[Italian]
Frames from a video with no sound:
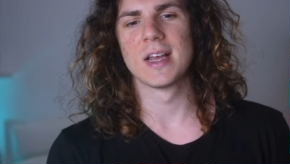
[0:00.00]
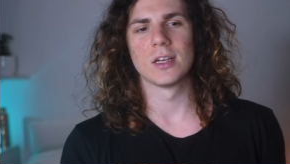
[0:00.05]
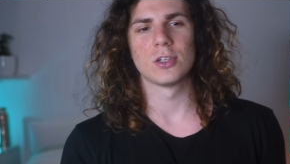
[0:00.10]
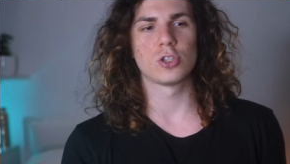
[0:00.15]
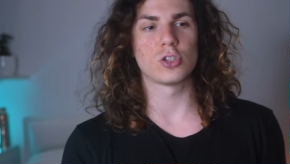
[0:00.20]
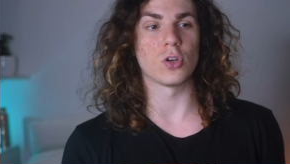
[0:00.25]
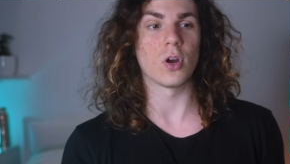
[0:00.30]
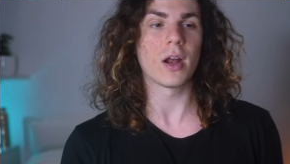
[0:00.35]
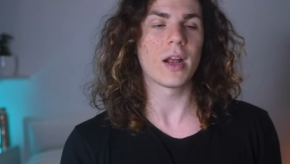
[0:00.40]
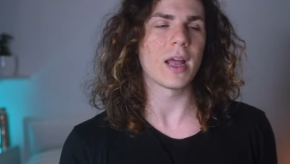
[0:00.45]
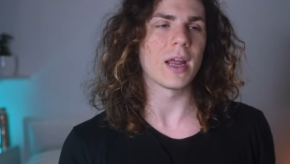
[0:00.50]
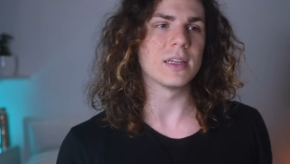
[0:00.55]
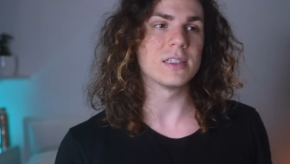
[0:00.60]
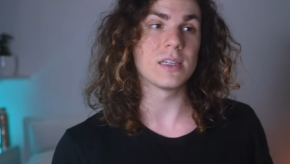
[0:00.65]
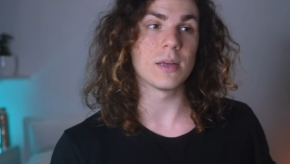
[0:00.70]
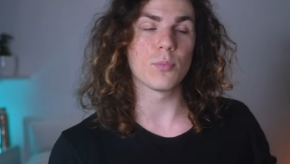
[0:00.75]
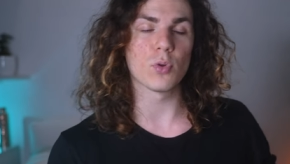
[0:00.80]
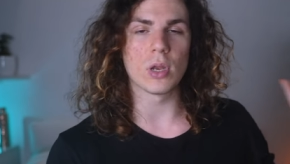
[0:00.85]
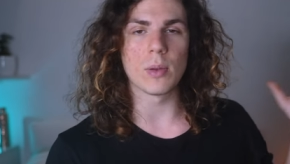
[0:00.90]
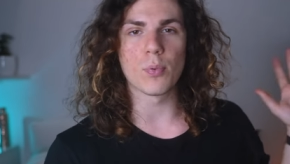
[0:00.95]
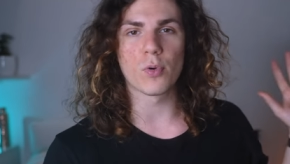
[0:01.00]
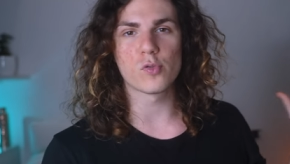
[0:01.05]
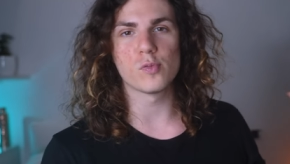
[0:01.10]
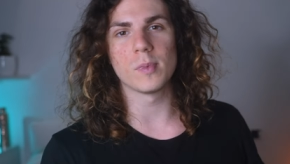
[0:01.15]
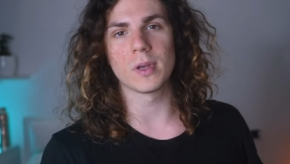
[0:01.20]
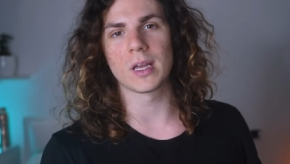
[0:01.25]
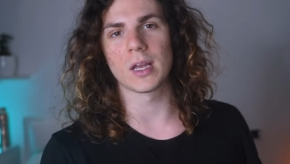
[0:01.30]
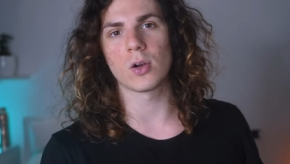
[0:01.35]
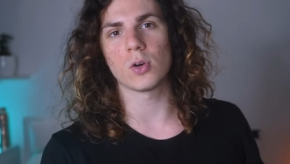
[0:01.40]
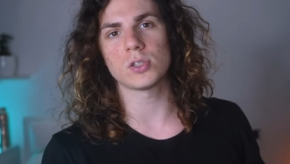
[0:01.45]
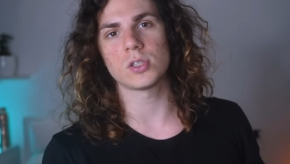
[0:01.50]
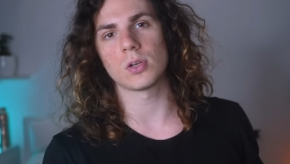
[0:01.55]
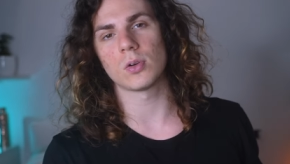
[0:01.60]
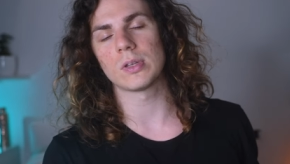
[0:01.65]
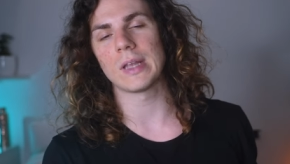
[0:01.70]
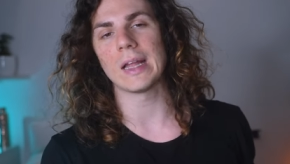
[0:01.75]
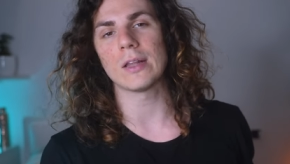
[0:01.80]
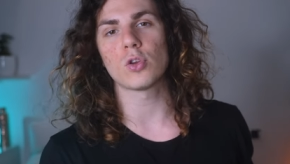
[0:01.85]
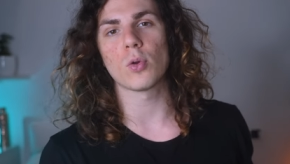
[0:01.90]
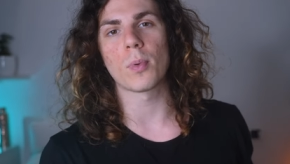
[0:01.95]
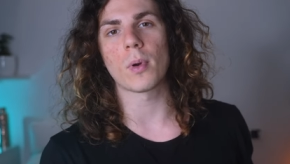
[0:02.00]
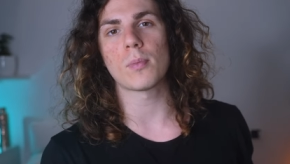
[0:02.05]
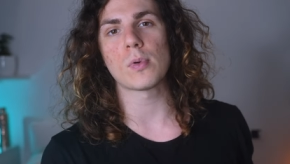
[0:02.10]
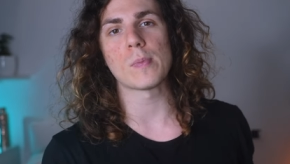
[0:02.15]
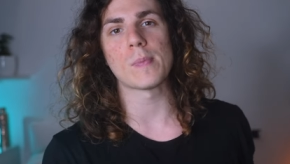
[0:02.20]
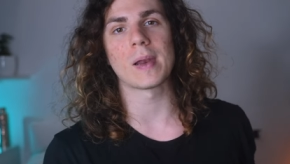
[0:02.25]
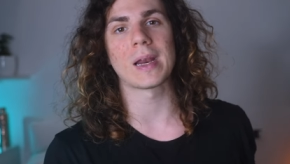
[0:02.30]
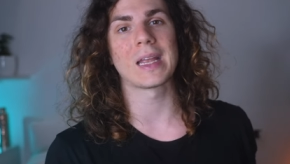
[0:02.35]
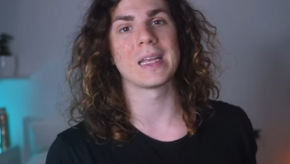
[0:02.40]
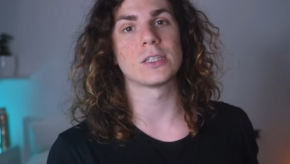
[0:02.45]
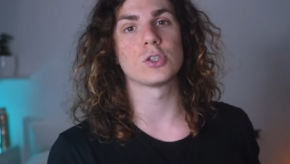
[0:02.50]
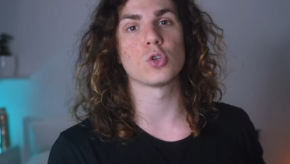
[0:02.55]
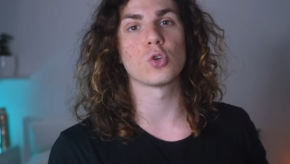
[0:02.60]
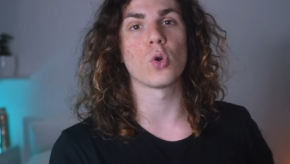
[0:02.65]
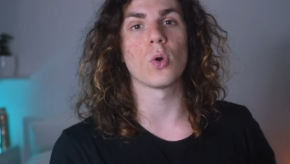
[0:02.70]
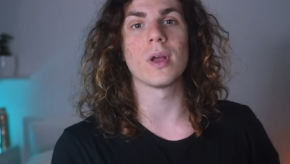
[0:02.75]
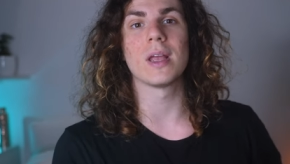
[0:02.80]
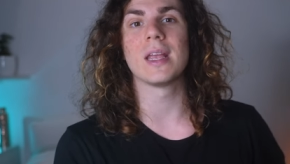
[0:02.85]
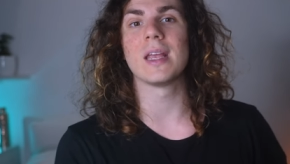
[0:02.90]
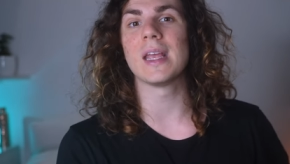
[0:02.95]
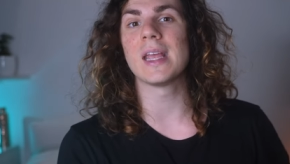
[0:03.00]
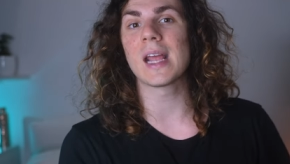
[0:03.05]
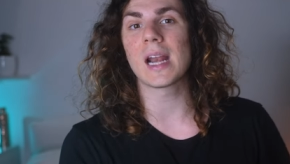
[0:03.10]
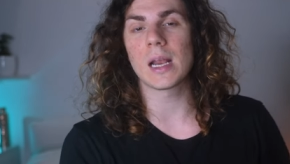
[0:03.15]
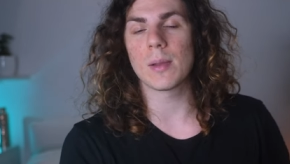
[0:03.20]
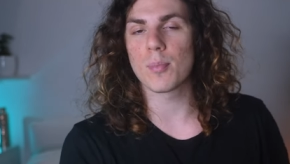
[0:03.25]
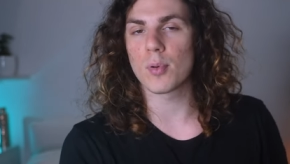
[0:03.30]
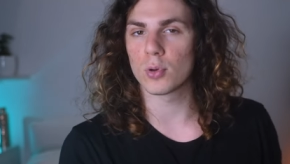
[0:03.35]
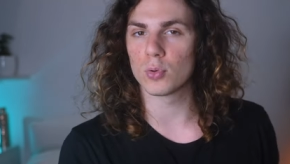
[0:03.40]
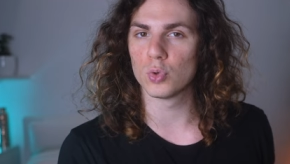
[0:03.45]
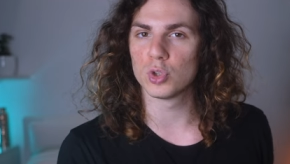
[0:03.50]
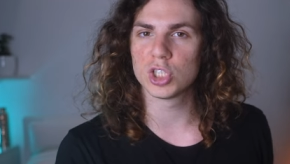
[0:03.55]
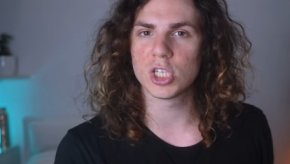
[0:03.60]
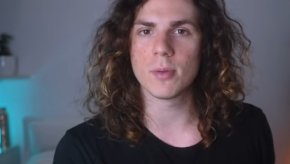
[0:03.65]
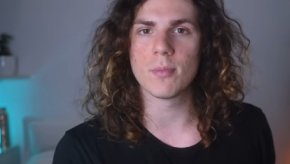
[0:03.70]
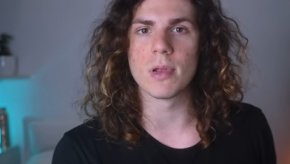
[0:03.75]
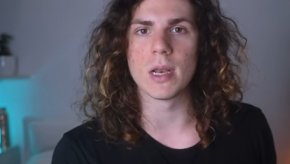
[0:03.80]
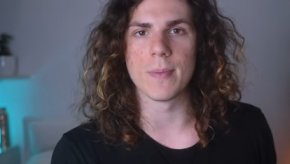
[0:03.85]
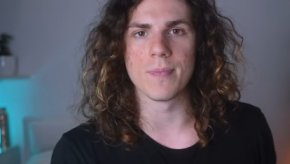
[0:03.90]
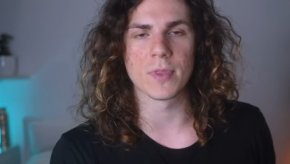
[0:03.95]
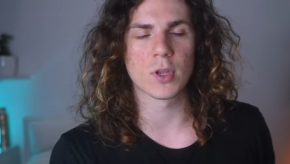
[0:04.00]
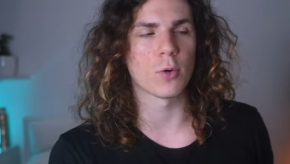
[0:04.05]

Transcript: Ci sono anche ad esempio dei profumi che costano tanto proprio perché sono irriproducibili,